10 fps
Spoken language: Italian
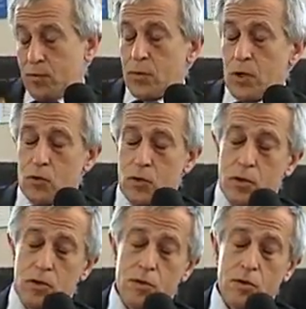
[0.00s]
sui
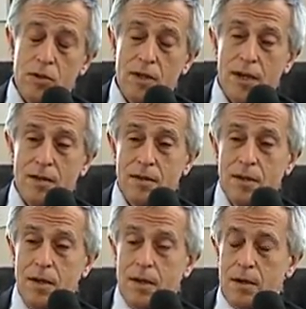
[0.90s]
consorsi ASI,
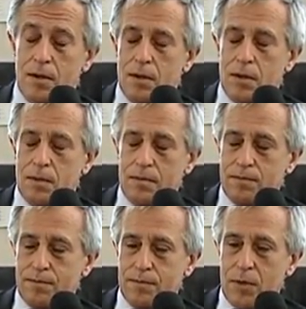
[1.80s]

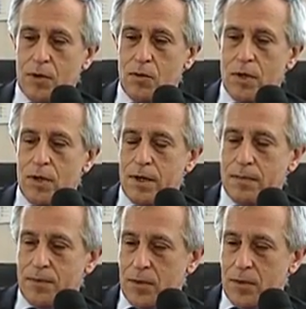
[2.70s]
ehm, a quella